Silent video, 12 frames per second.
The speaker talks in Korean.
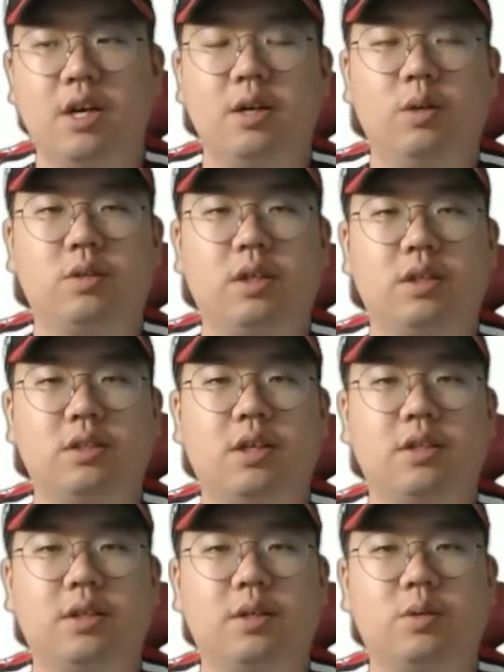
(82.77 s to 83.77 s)
롯데를
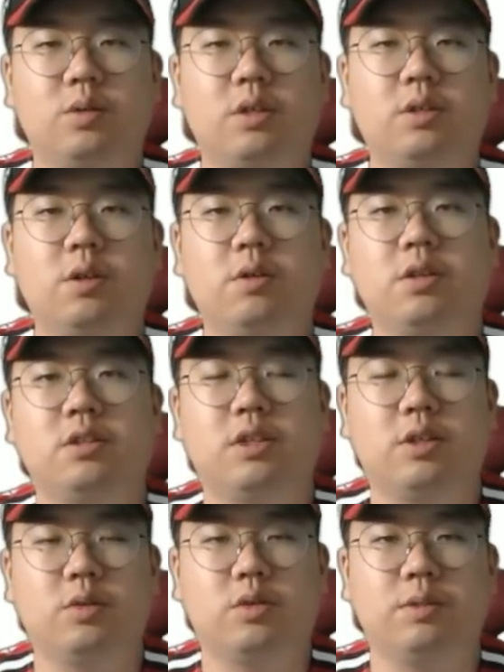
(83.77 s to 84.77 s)
상대로 첫 경기를
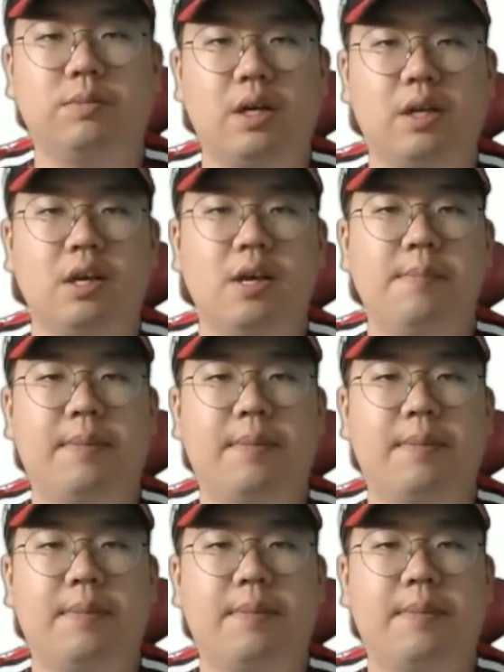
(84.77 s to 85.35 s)
내줬지만